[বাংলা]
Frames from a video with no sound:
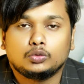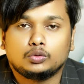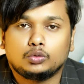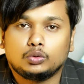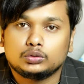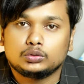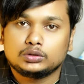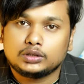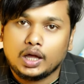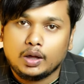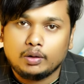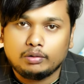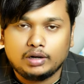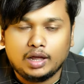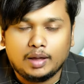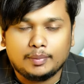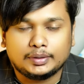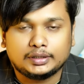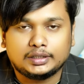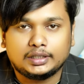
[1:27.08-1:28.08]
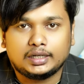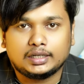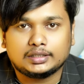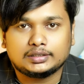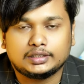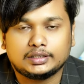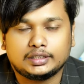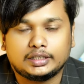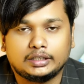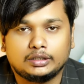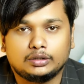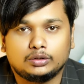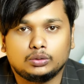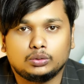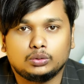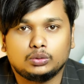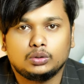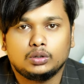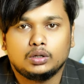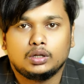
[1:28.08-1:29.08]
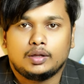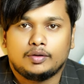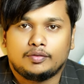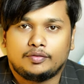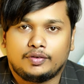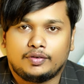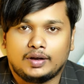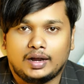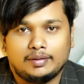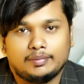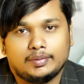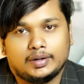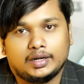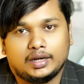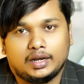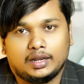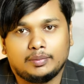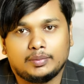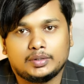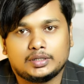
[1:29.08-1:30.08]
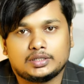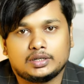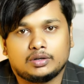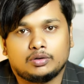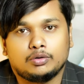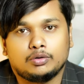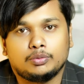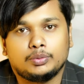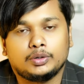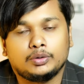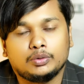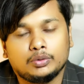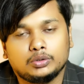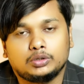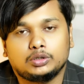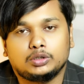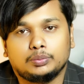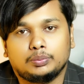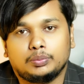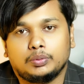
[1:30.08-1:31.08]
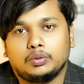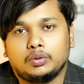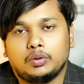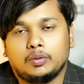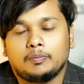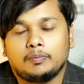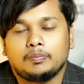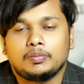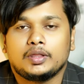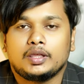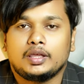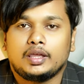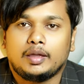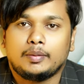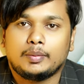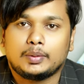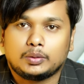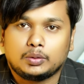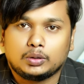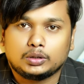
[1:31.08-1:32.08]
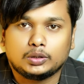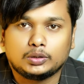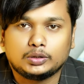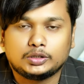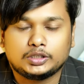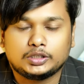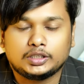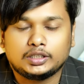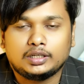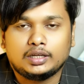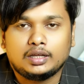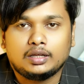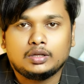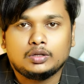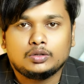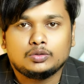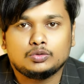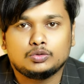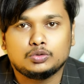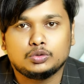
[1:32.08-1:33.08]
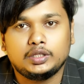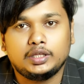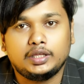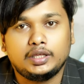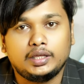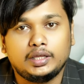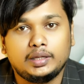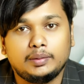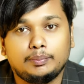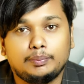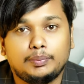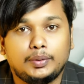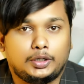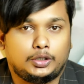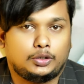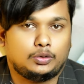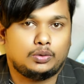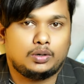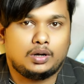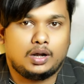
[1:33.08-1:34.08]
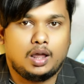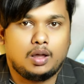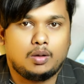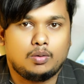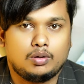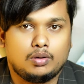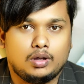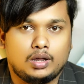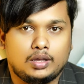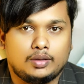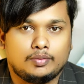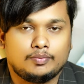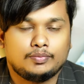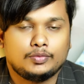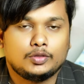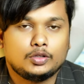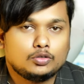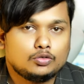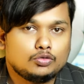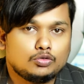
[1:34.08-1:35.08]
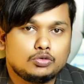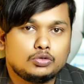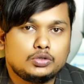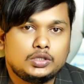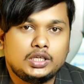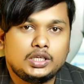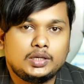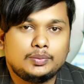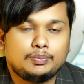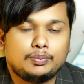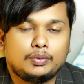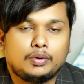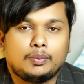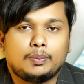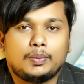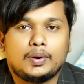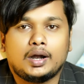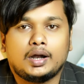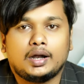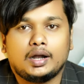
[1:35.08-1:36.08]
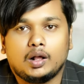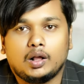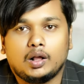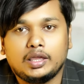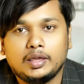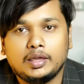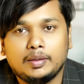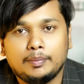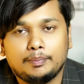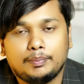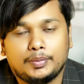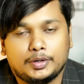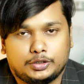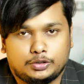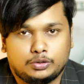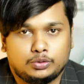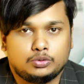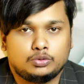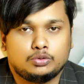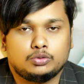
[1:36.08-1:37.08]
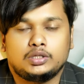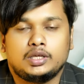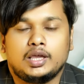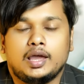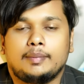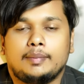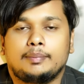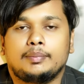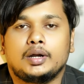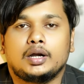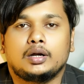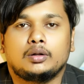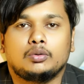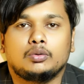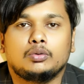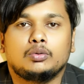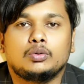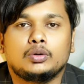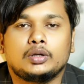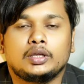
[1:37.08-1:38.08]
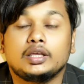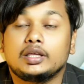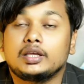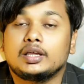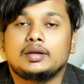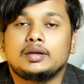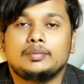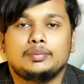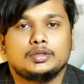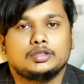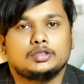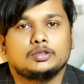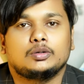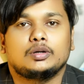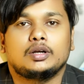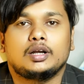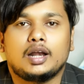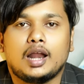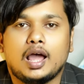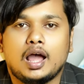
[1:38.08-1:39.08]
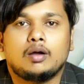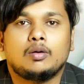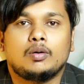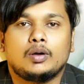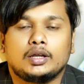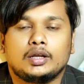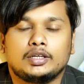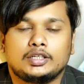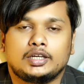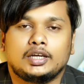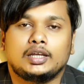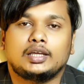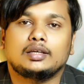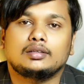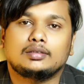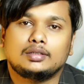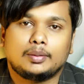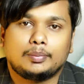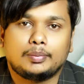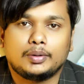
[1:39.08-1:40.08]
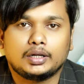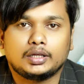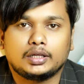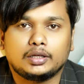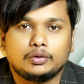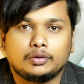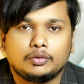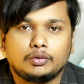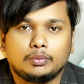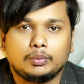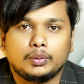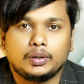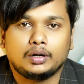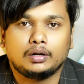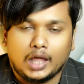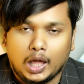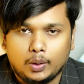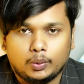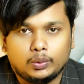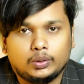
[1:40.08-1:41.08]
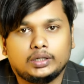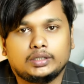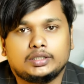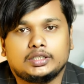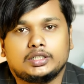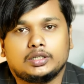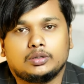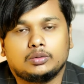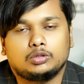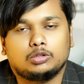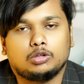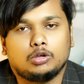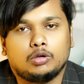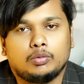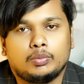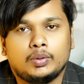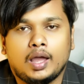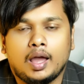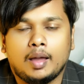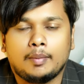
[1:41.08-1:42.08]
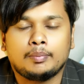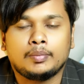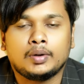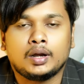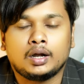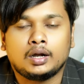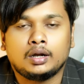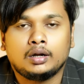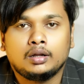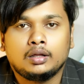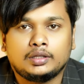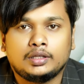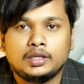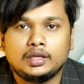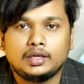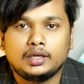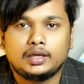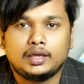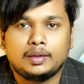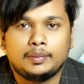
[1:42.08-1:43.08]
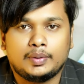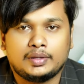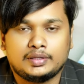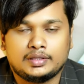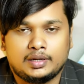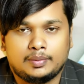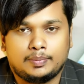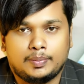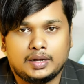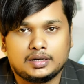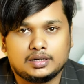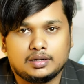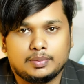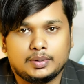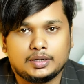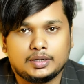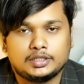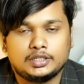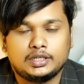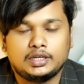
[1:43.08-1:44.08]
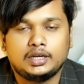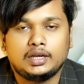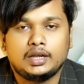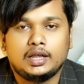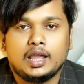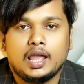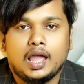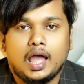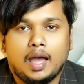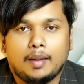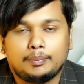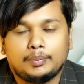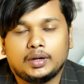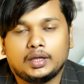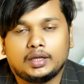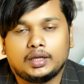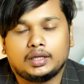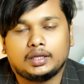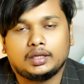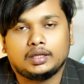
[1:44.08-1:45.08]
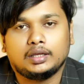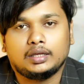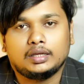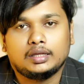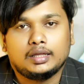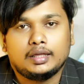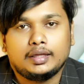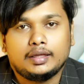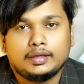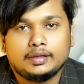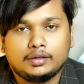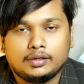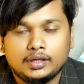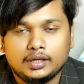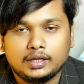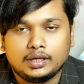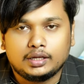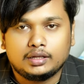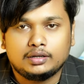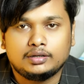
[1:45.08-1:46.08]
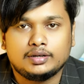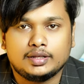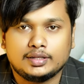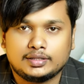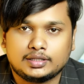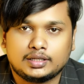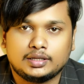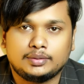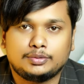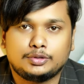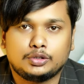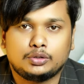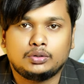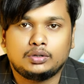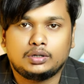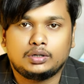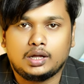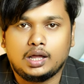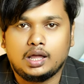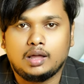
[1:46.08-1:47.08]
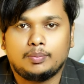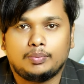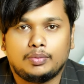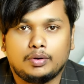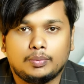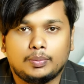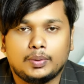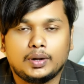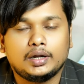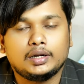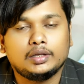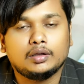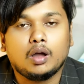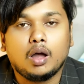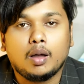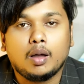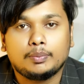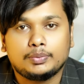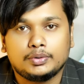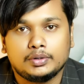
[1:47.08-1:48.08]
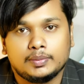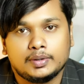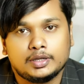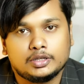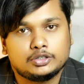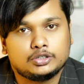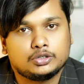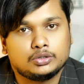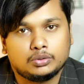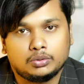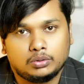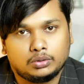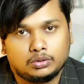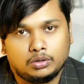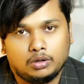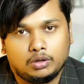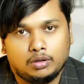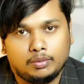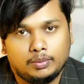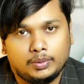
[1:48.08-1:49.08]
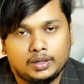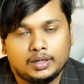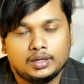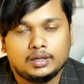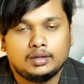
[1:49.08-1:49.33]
তো তাহলে আমাদের কাছে কিন্তু ফাইবার এমএসটা খুবই গুরুত্বপূর্ণ এবার কথা হচ্ছে যদি ইমপ্রেশন না হয় যদি প্রপার ইমপ্রেশন যদি আপনার কোনো গিকের ভিতরে না হয় সেক্ষেত্রে আপনারা কি করবেন তাহলে যেটা করতে হবে আপনার গিক ইমেজের পাশাপাশি আপনাকে গিক ডেসক্রিপশনটা প্রপারলি অপটিমাইজেশন করতে হবে